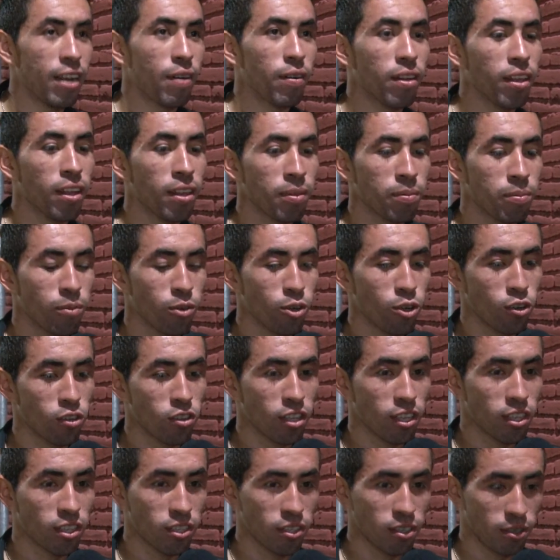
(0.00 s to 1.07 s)
la verdad, muy
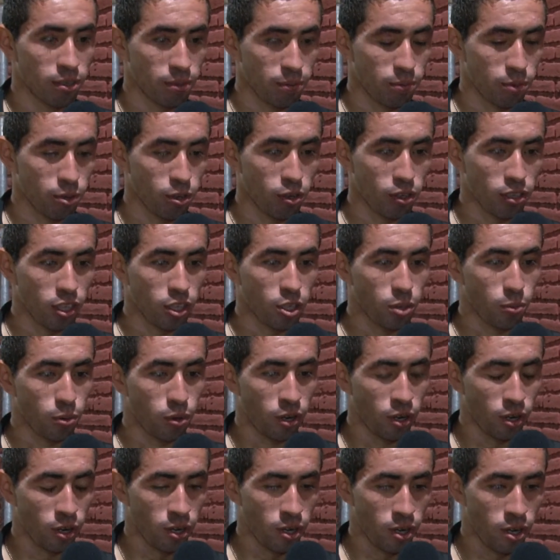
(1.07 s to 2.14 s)
contento, muy contento
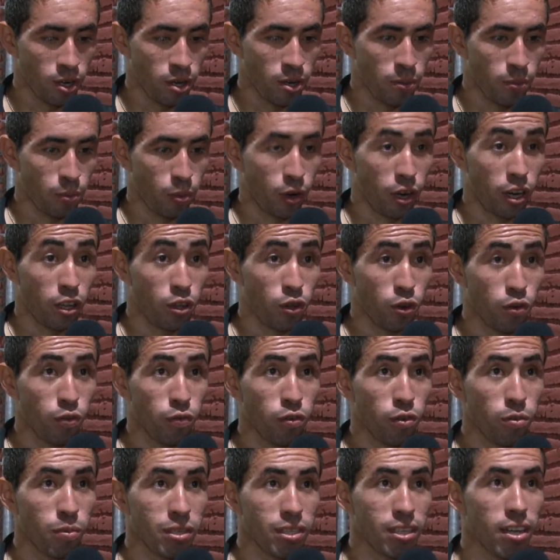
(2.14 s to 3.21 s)
por, el
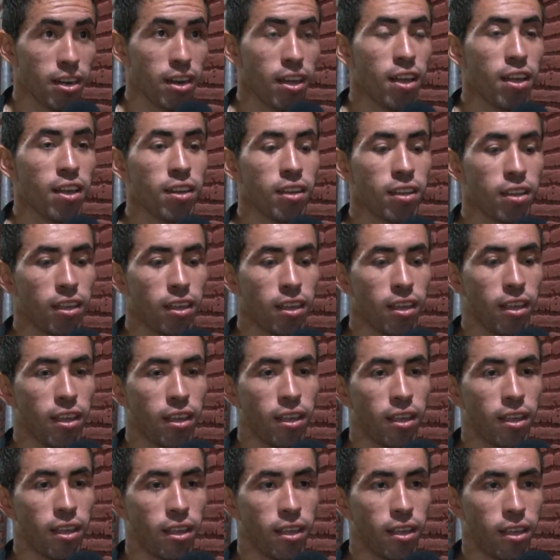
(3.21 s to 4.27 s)
triunfo más que nada
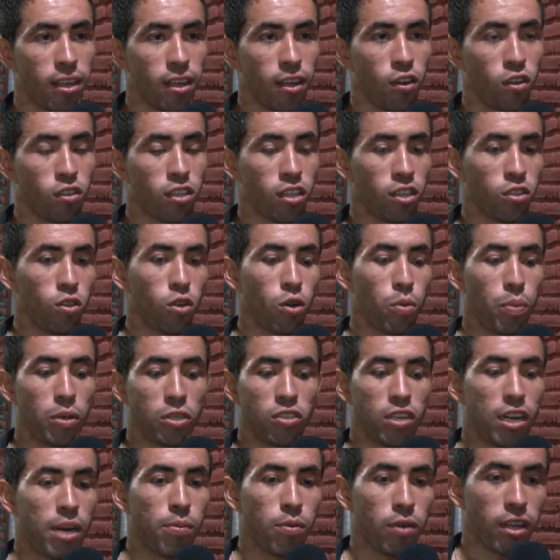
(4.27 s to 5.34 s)
y, contento en lo
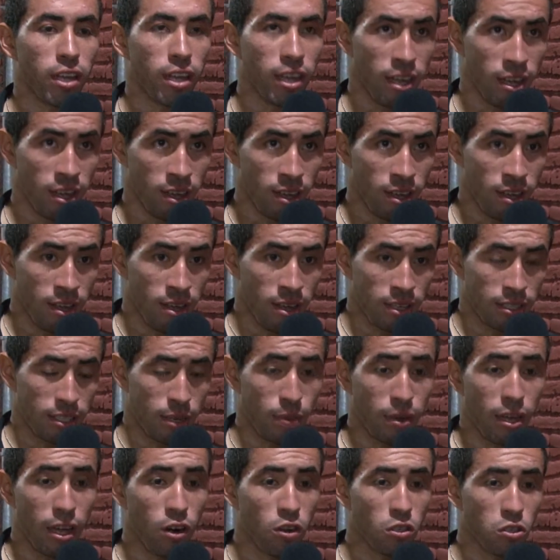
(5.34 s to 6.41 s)
personal porque
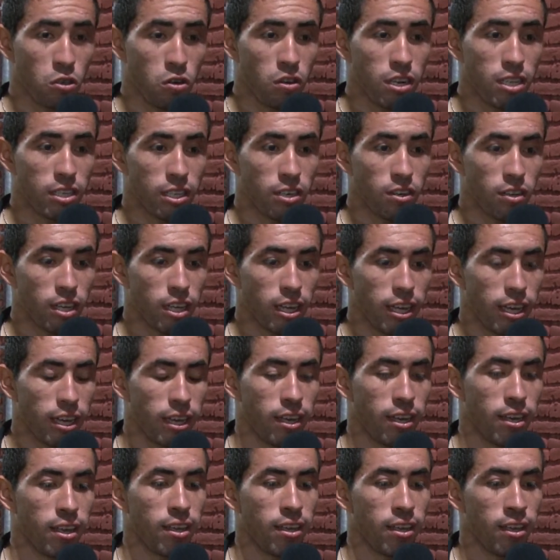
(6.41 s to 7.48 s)
se me dan los goles, creo que,
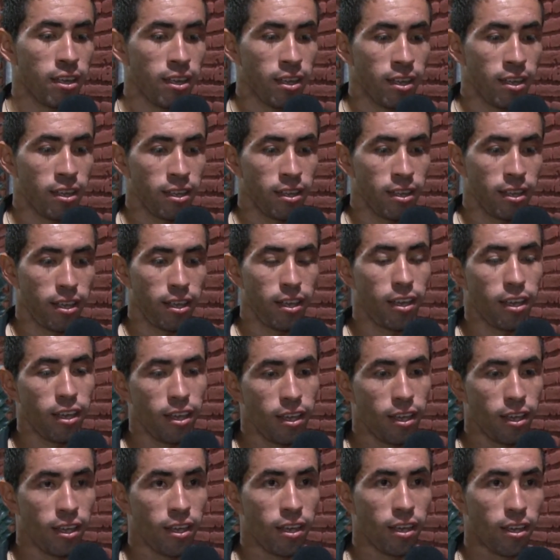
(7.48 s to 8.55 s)

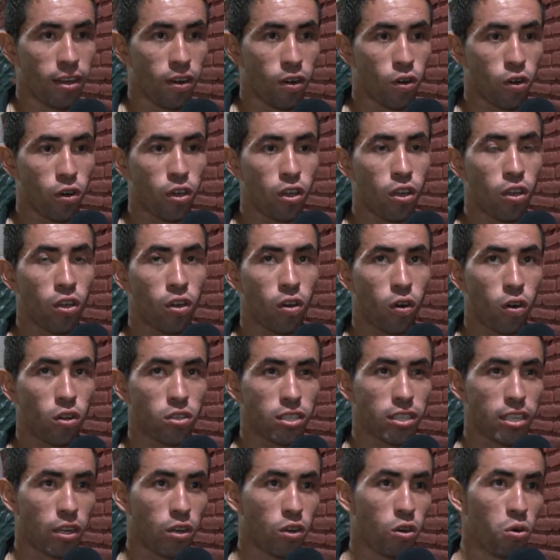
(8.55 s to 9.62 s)
que hoy, hoy
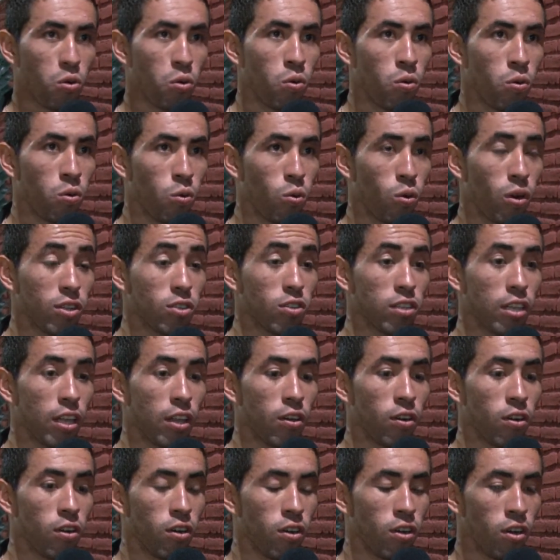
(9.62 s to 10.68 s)
se sacó un,
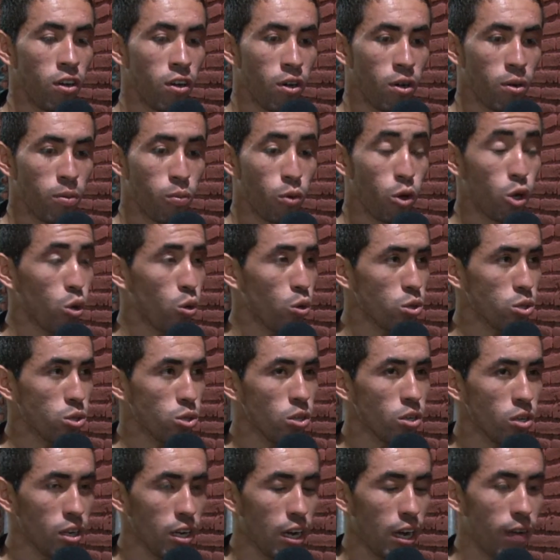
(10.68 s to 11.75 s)
resultado muy
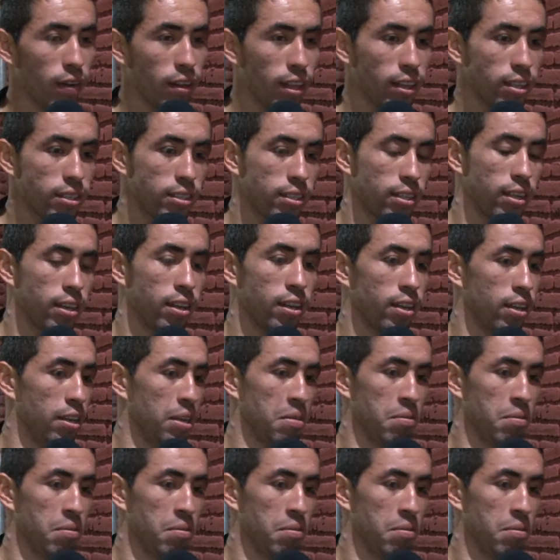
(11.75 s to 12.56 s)
justo, la verdad este,